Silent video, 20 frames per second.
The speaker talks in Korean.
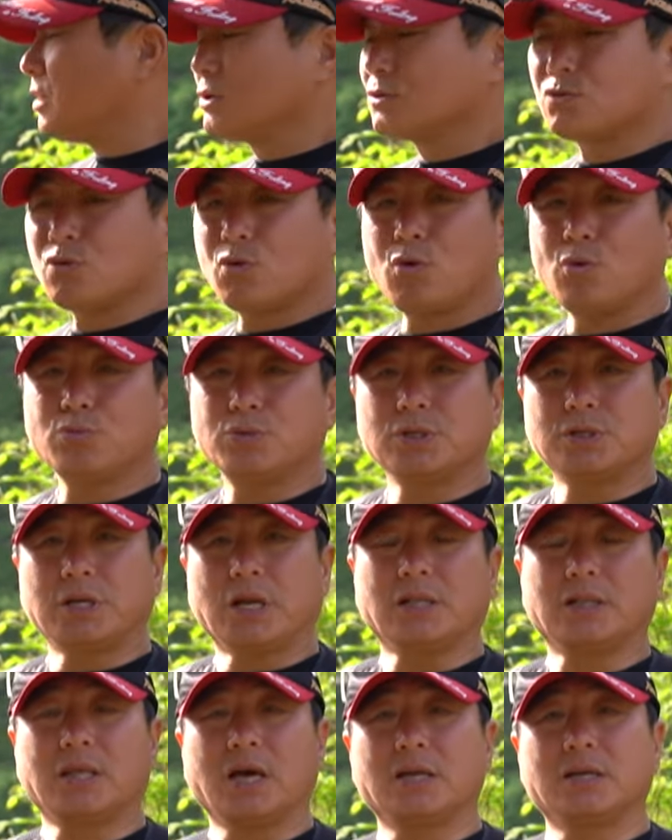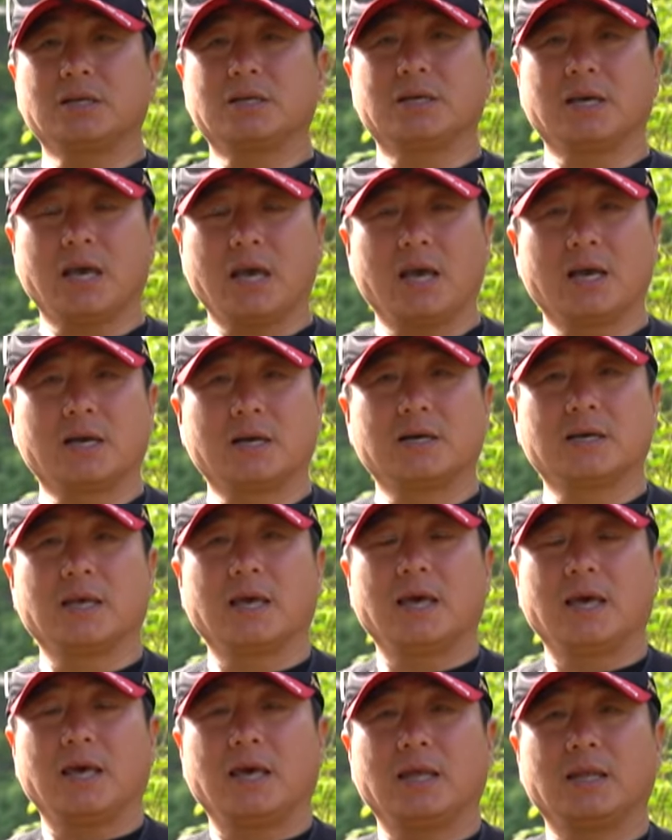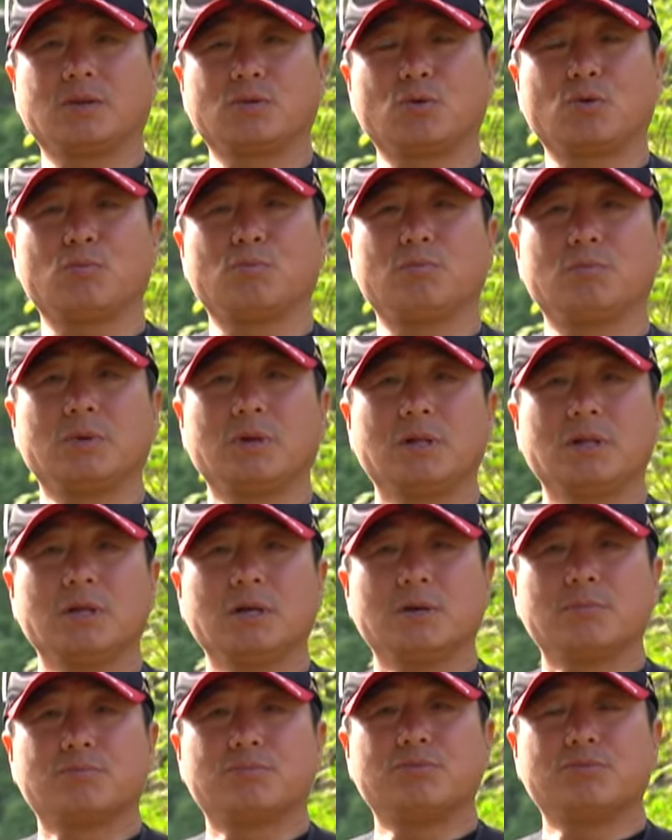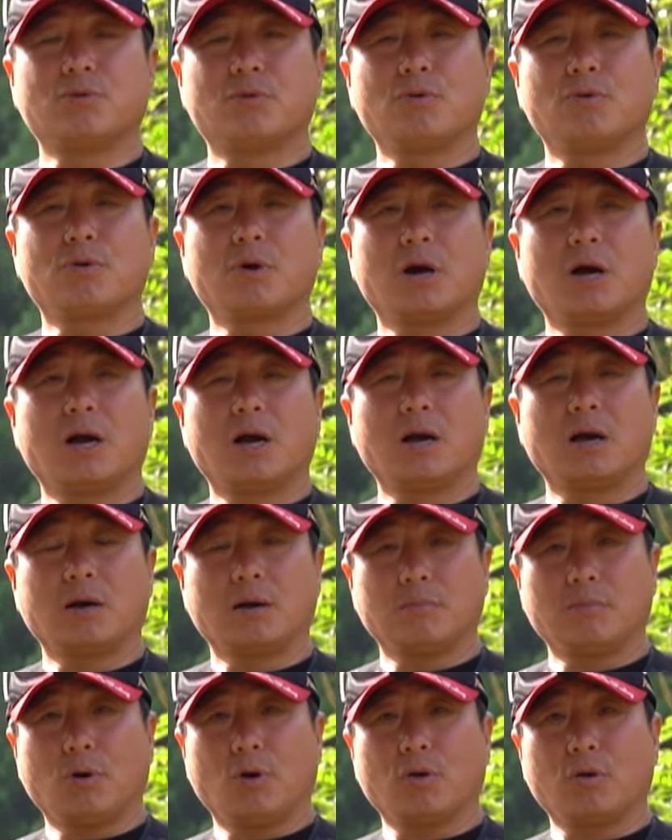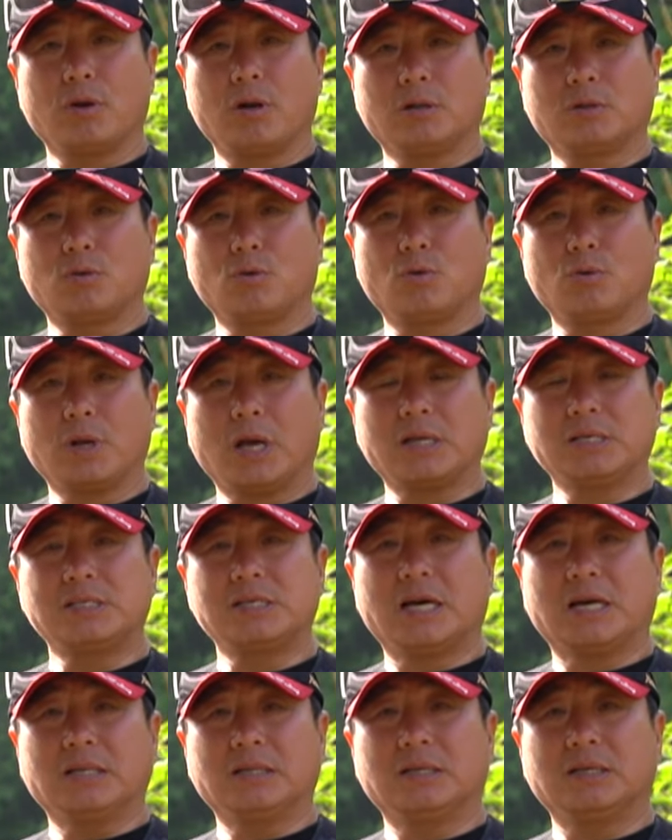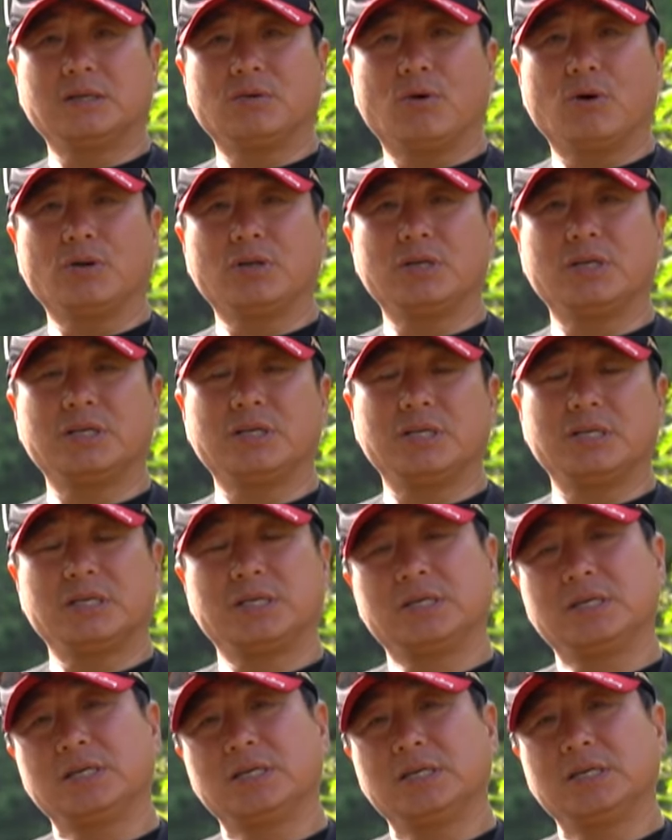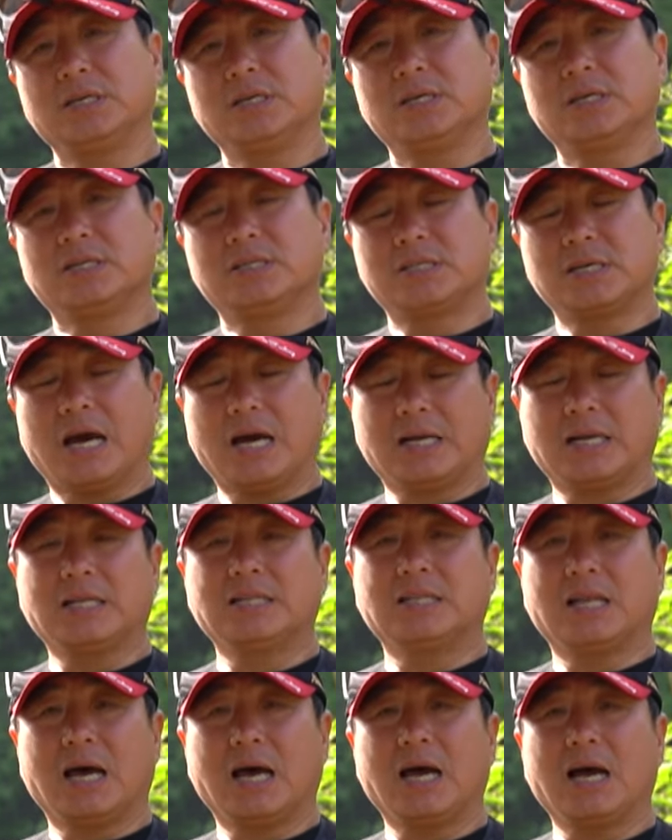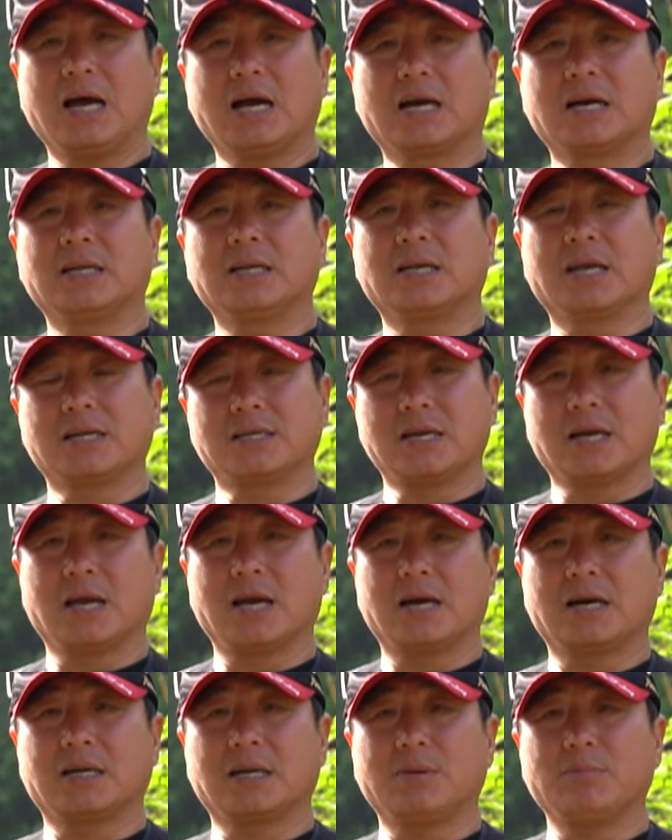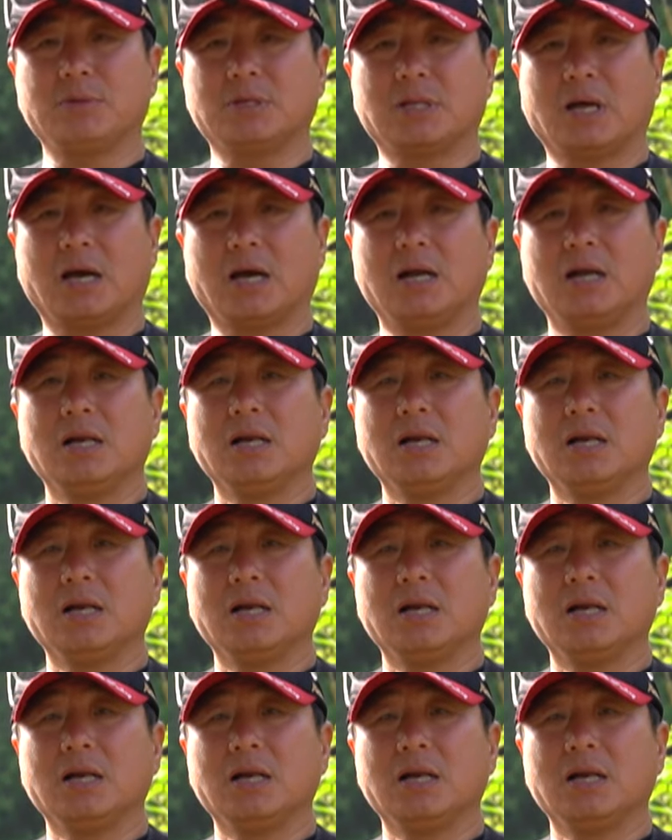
조금씩 됐다는 게 그게 좀 붕어가 먹이 활동을 하지 않는 원인이지 않았나 그렇게 생각을 합니다.